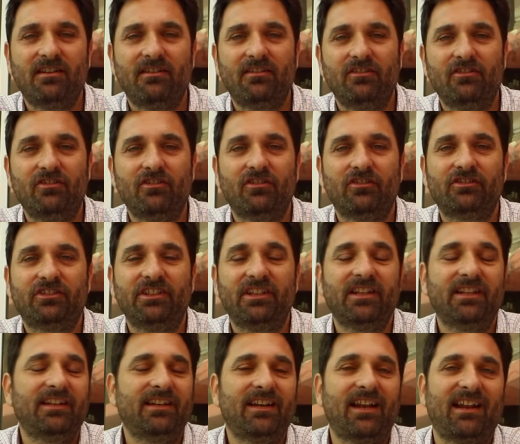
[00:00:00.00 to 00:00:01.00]
no
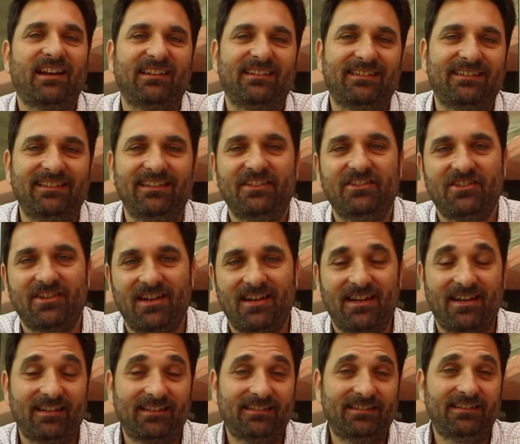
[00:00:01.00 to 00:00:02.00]
tienen arcilla.
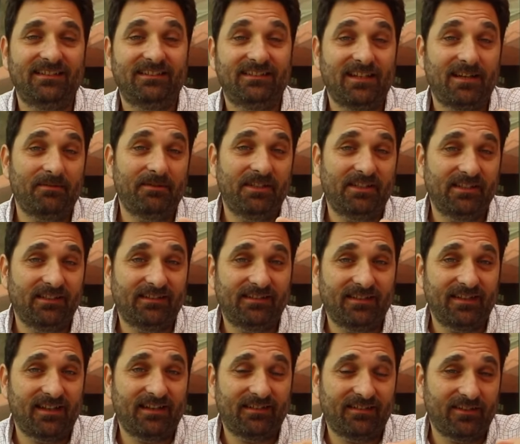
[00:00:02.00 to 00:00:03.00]
La arcilla, viste,
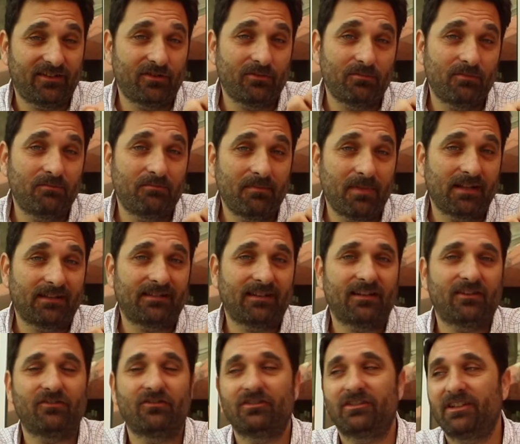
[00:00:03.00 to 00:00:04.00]
se hace como un
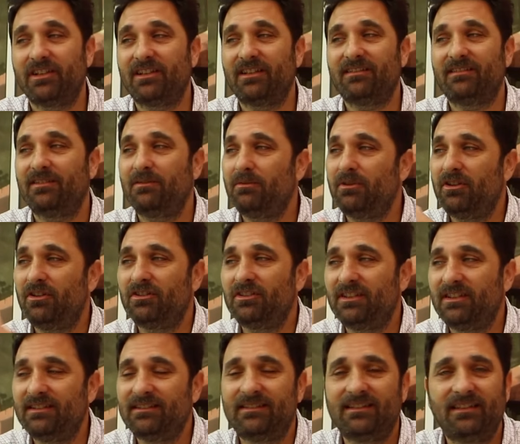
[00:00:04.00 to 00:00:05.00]
masacote que si vos lo
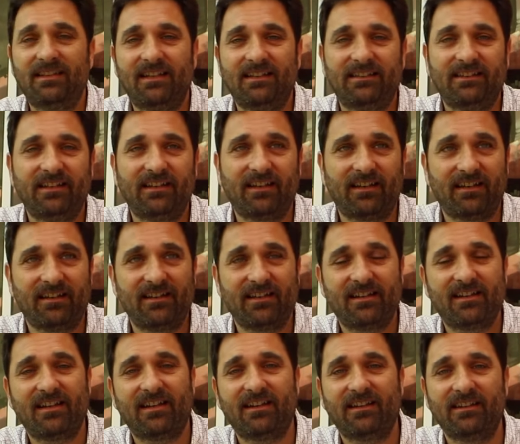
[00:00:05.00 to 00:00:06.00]
tenés en la tierra, en el
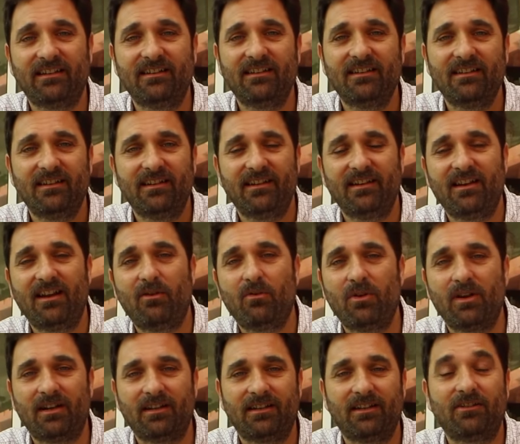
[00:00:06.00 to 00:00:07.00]
jardín, en la
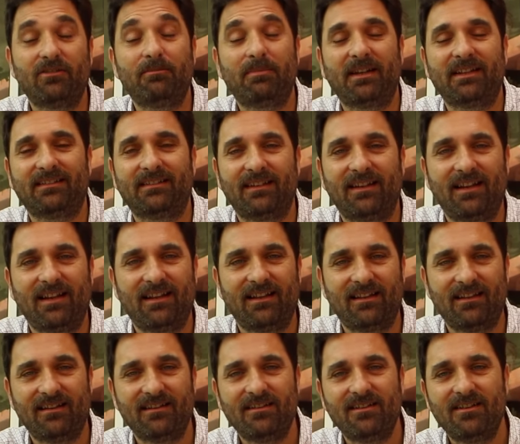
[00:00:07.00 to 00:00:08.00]
huerta, no pasa
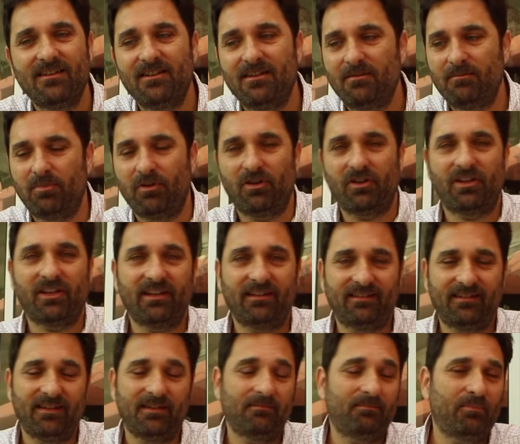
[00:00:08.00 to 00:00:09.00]
nada, porque
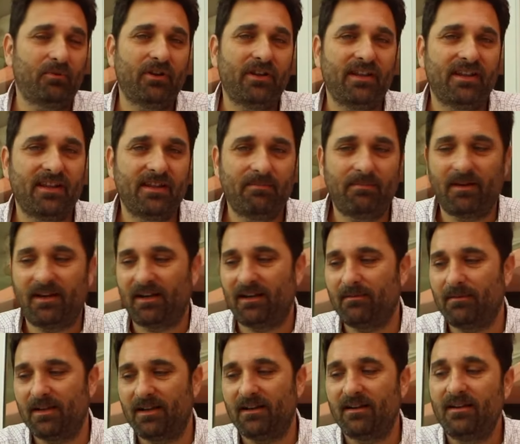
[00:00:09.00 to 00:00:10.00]
se puede
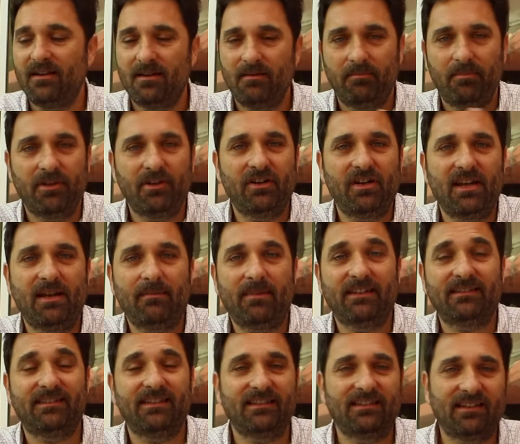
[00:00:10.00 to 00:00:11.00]
desparramar pero en la
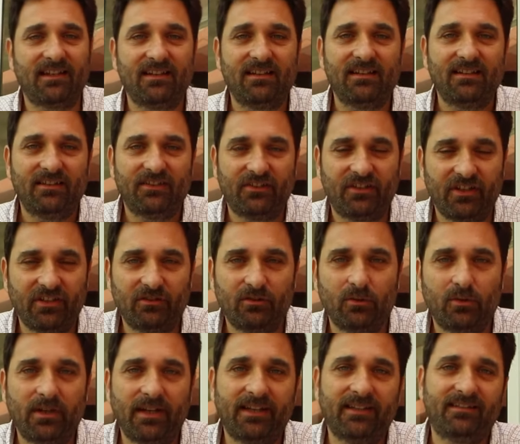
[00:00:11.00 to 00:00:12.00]
maceta se
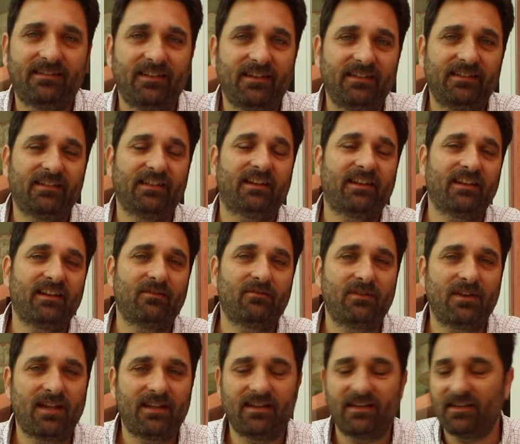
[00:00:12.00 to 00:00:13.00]
endurece y te queda
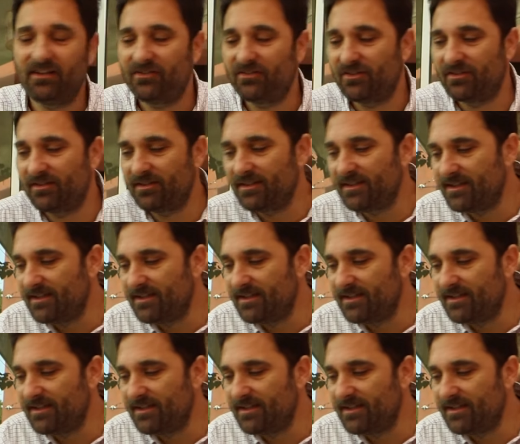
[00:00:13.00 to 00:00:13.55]
un ladrillo.